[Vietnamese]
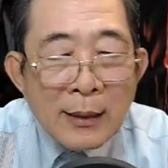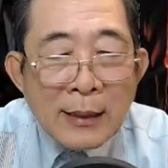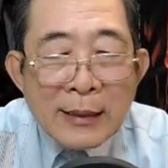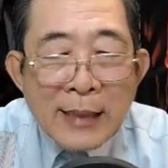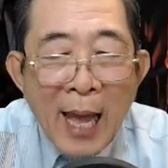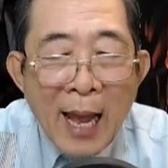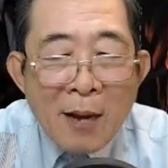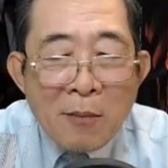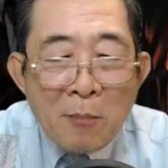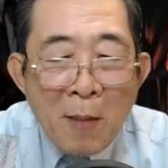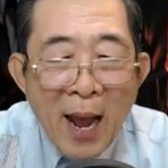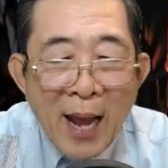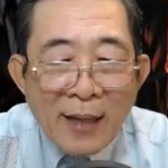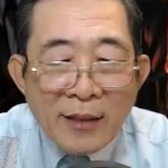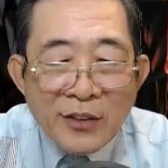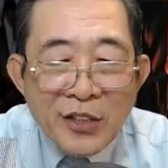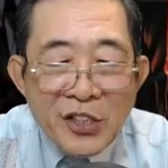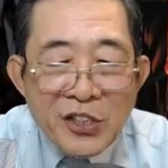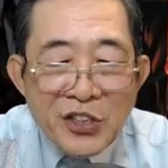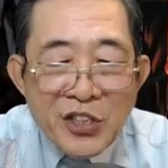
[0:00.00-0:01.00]
Thác bạc
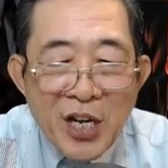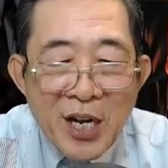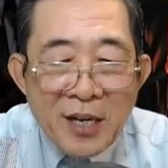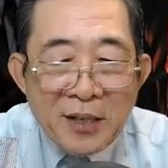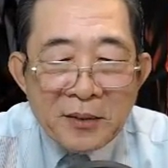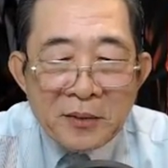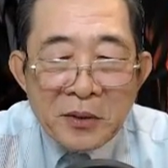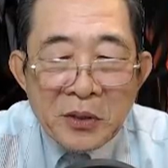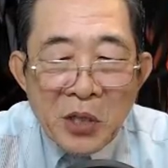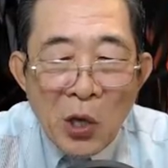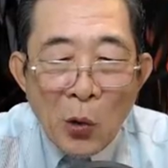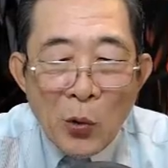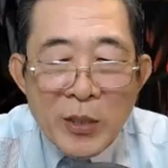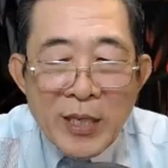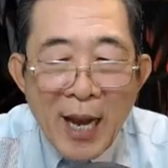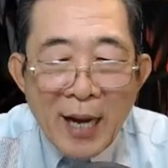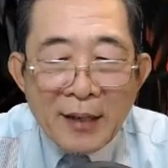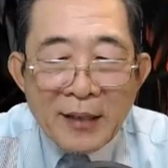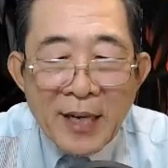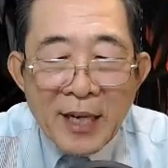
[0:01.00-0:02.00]
Thiết Sơn nổi
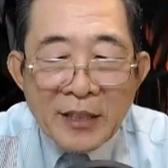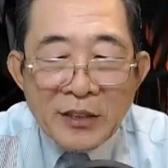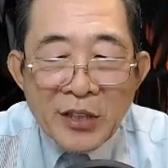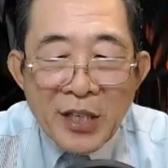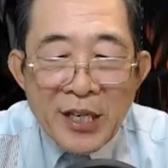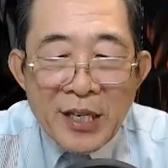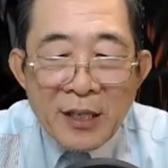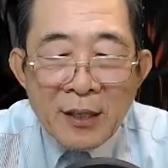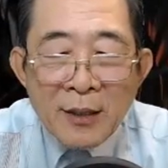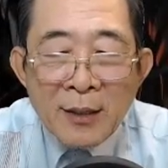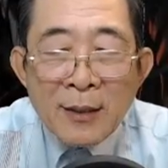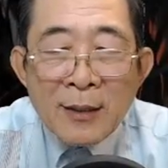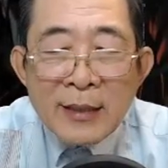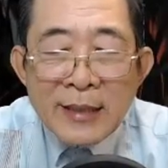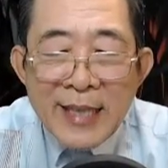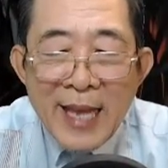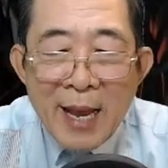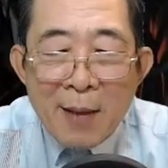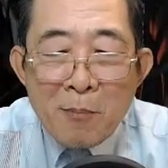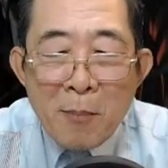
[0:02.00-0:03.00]
giận lên tiếng,
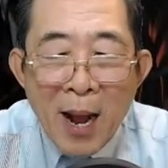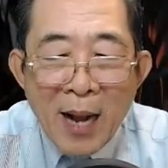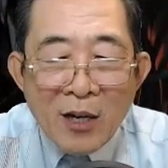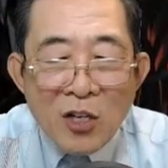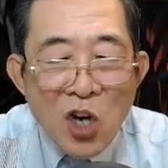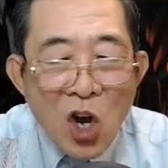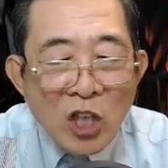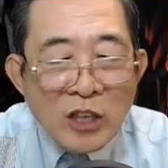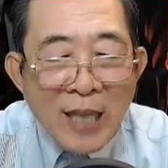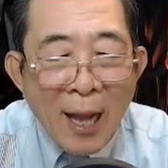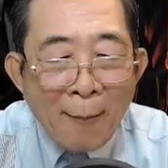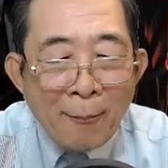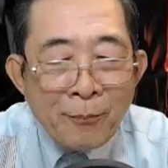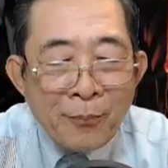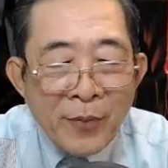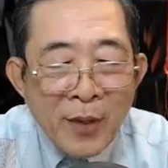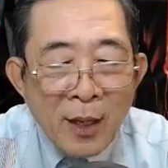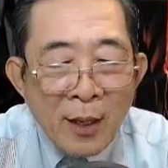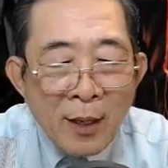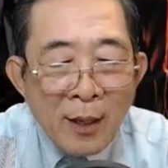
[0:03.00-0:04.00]
vẻ mặt đỏ thẫm.
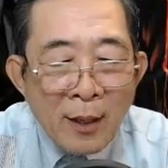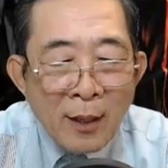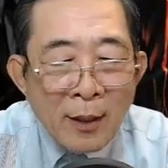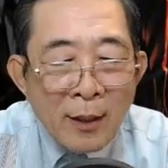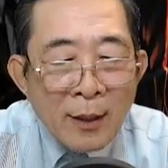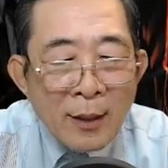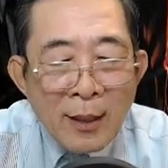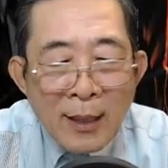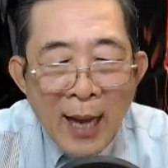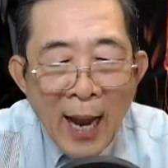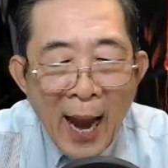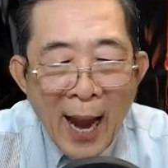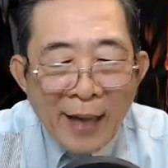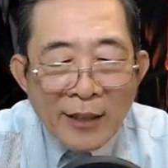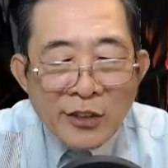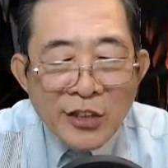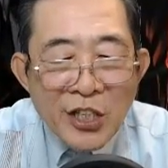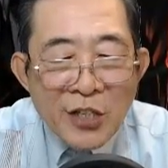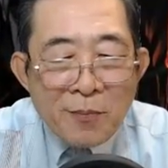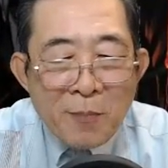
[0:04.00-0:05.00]
Hãng
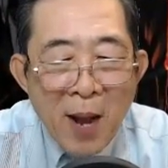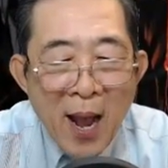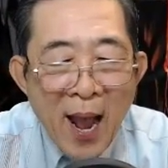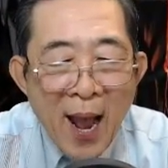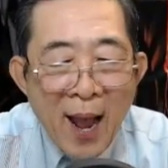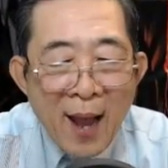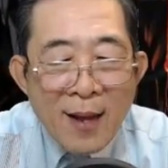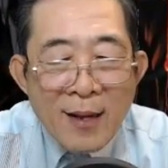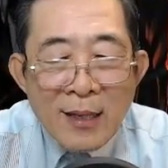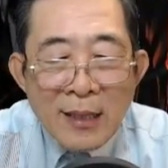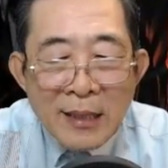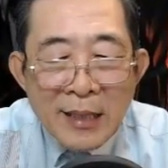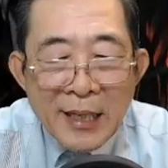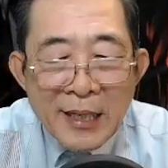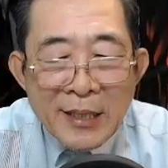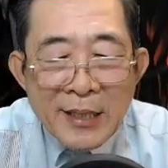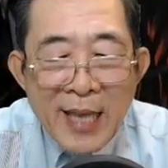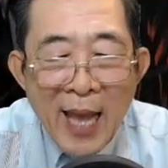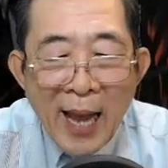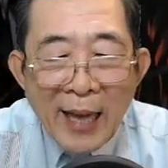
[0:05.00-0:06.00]
Thiết Ma
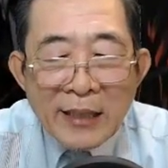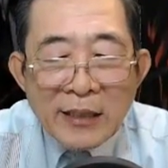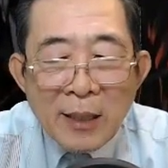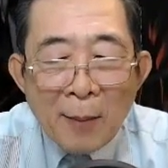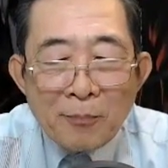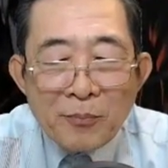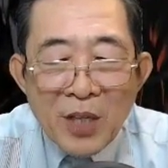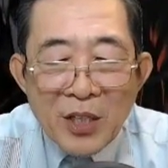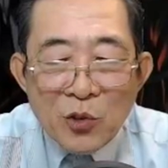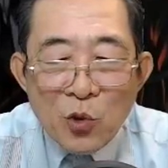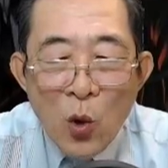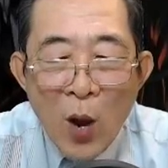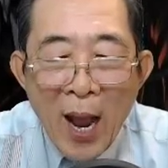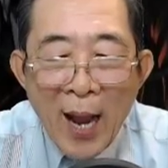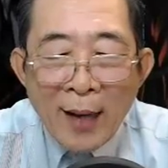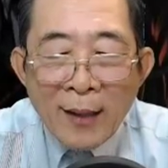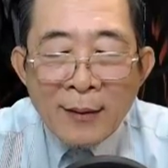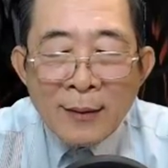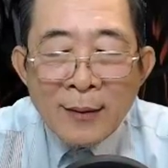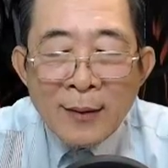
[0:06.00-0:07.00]
lý giải tâm tình của
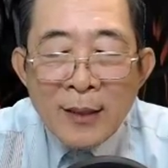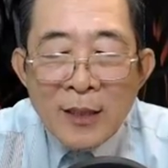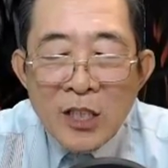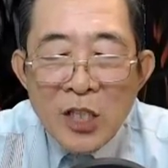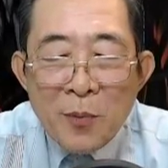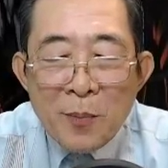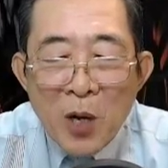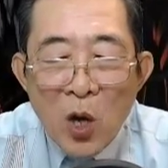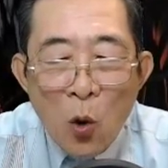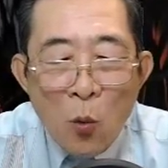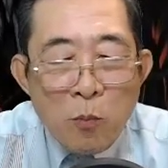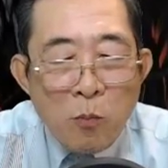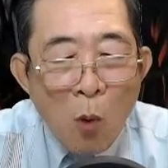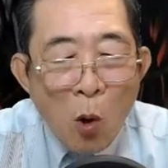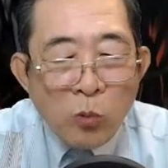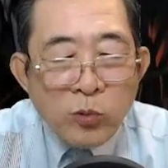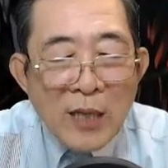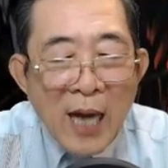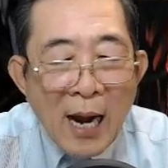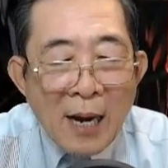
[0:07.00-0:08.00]
hắn, nhưng mà cũng
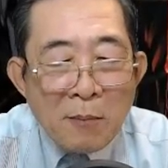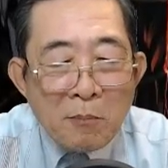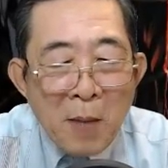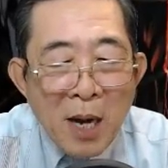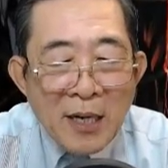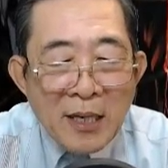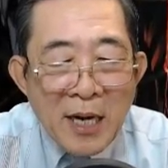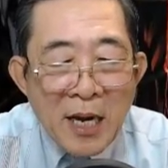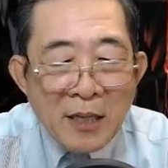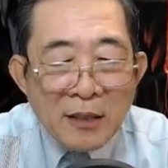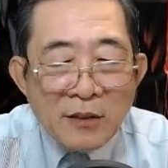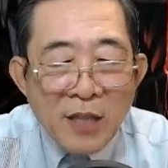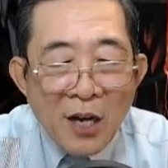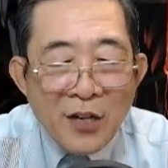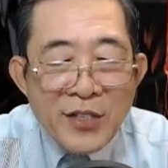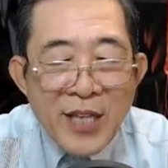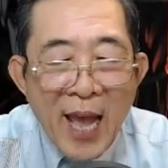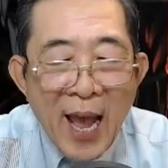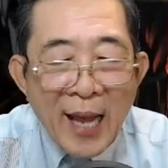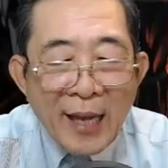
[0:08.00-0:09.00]
một trận bất lực thở
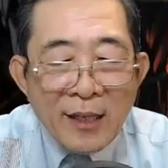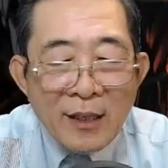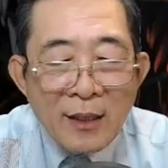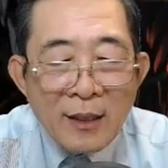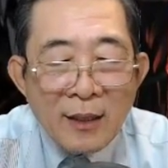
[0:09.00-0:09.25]
dài.